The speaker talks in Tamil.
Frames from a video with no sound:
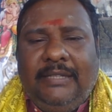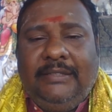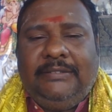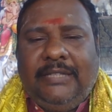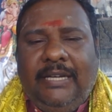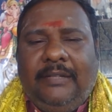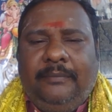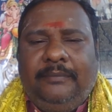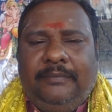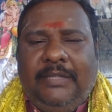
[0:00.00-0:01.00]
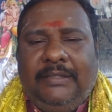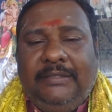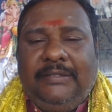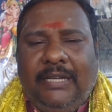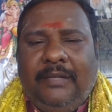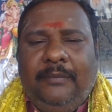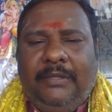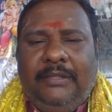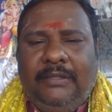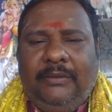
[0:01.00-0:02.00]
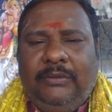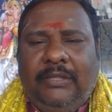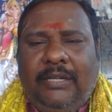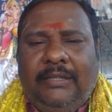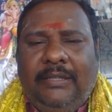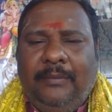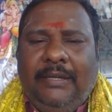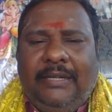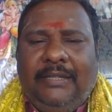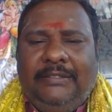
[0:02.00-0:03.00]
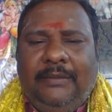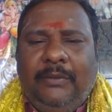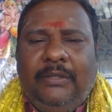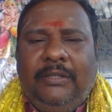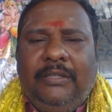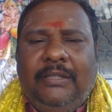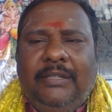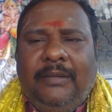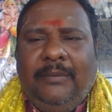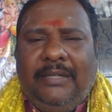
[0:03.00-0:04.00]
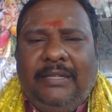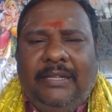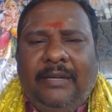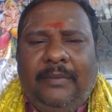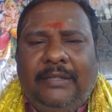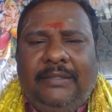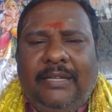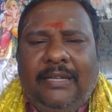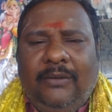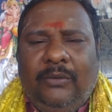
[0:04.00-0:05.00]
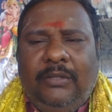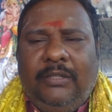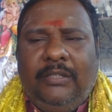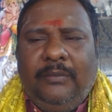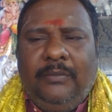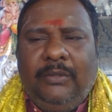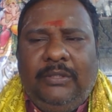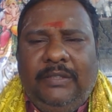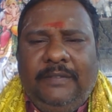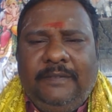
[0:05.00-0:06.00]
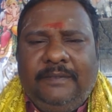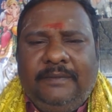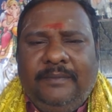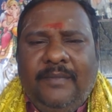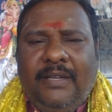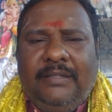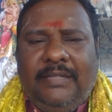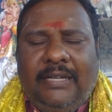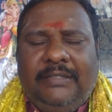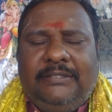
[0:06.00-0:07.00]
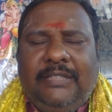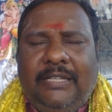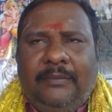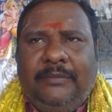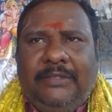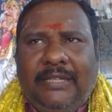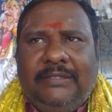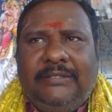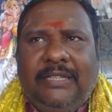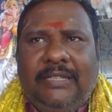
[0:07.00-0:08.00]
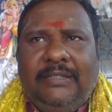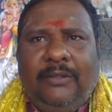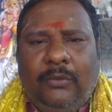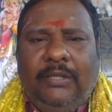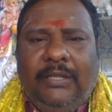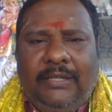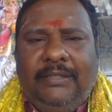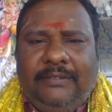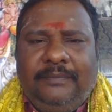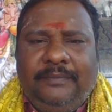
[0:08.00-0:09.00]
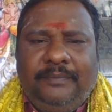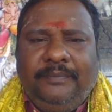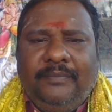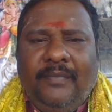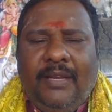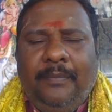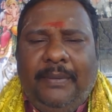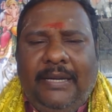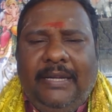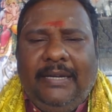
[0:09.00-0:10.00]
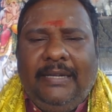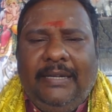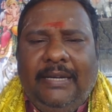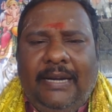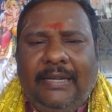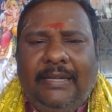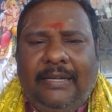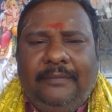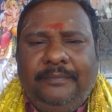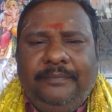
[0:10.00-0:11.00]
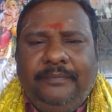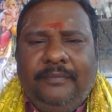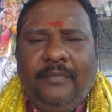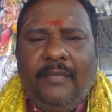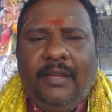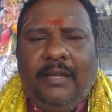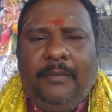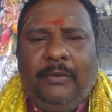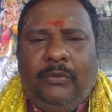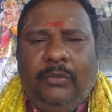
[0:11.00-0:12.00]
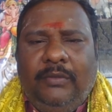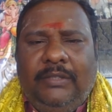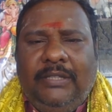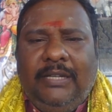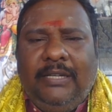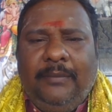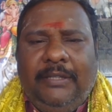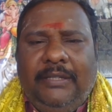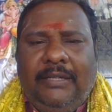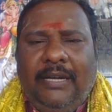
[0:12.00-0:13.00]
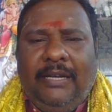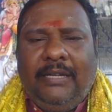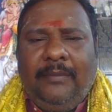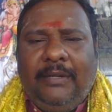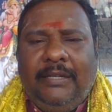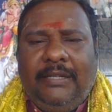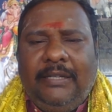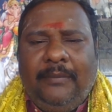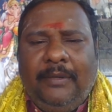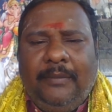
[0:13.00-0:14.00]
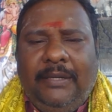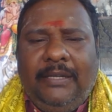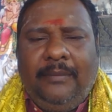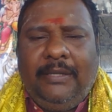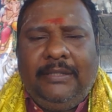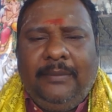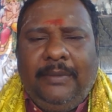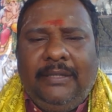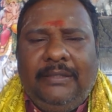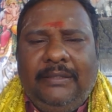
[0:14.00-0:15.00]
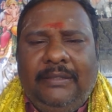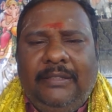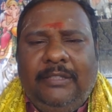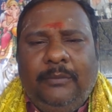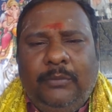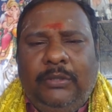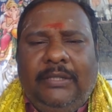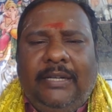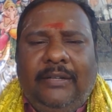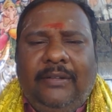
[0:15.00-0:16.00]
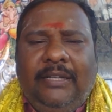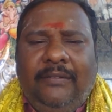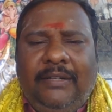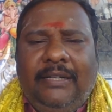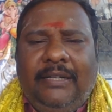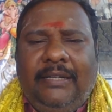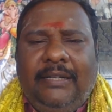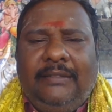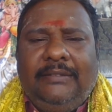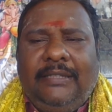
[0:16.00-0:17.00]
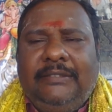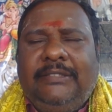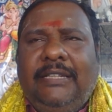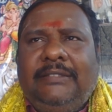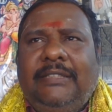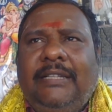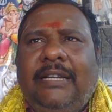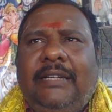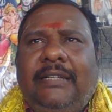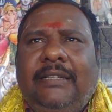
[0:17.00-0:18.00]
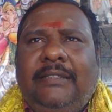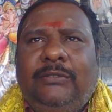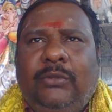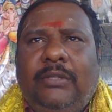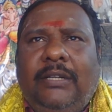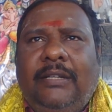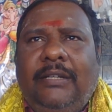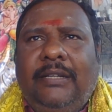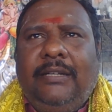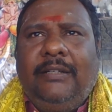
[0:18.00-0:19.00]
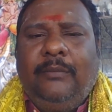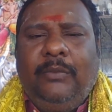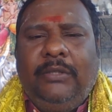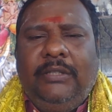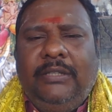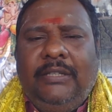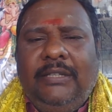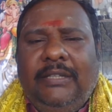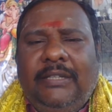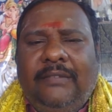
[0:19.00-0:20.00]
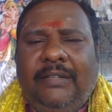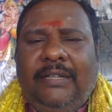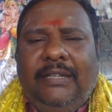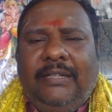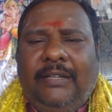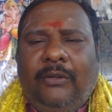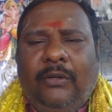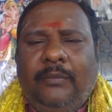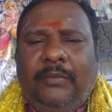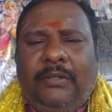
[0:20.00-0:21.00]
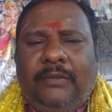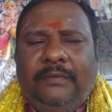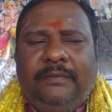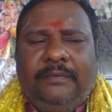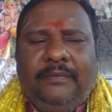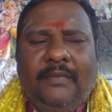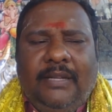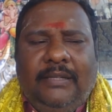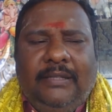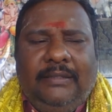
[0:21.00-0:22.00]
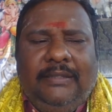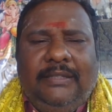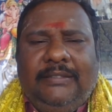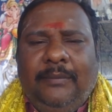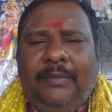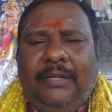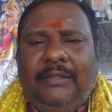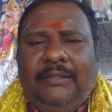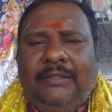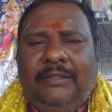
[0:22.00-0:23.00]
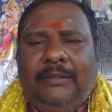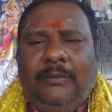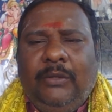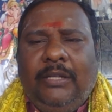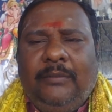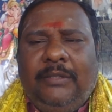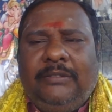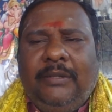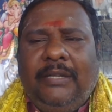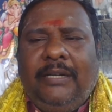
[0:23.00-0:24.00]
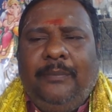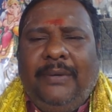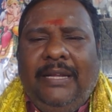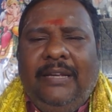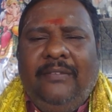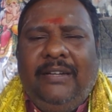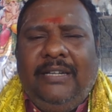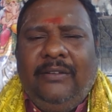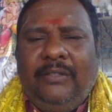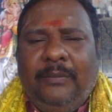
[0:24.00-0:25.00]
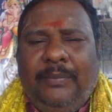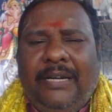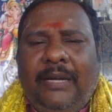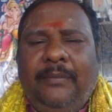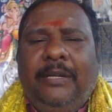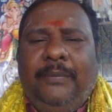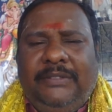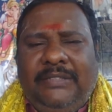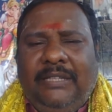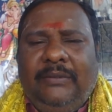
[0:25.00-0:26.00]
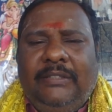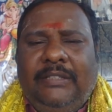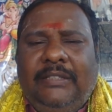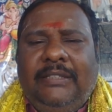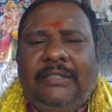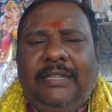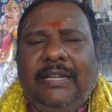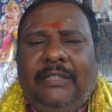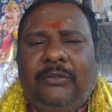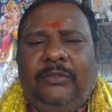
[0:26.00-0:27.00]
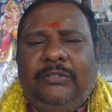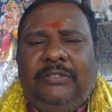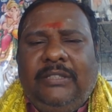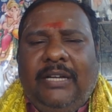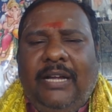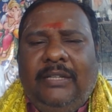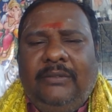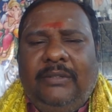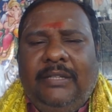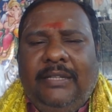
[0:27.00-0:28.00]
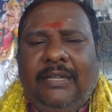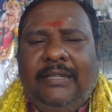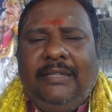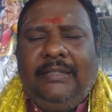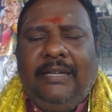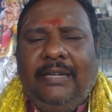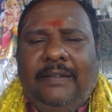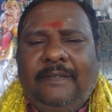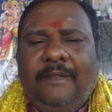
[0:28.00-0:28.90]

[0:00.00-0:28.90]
அதிசாரம் அதிசாரம் வருது உத்திராடத்துல மகர ராசிக்கு போகுது ரெண்டாம் இடத்திலே குரு இருக்கும்போது தனஸ்தானம் தனஸ்தானத்தில் குரு இருக்கு பழைய கடன்லாம் அடைக்கலாம் இப்போ குரு வந்து அங்கே பார்த்தீங்கன்னா ஆறாம் இடம் எட்டாம் பன்னெண்டாம் இடத்தை பார்க்குது புது கடன் வாங்கி வீடு கட்டலாம் தனுசு ராசிக்காரங்களுக்கு சுக்கரனில் இருக்கும்போது வீடு கட்டுற யோகம் வரும் அதாவது டிசம்பர்லேருந்து மூணாவது மாதம் இல்லைன்னா பழைய வீட்டில் வந்து பராமரிப்பு செலவு கேதுவும் ராகவும் அங்கே நிற்கிறதுனால